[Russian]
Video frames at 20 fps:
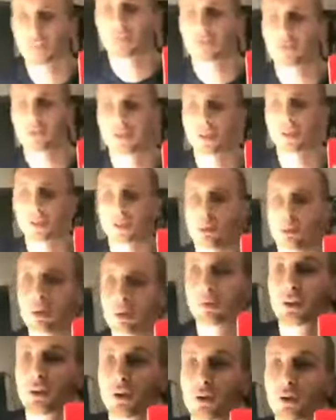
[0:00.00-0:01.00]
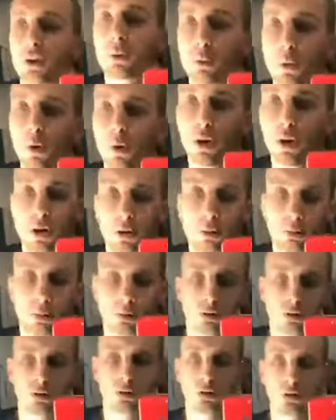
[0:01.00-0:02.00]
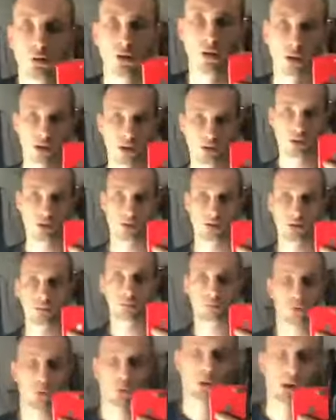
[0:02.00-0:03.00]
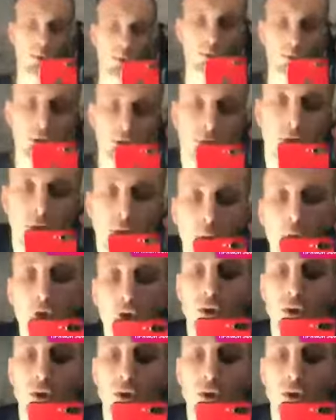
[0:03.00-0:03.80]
как вести себя с ее ребенком. Но Ольга Бузова не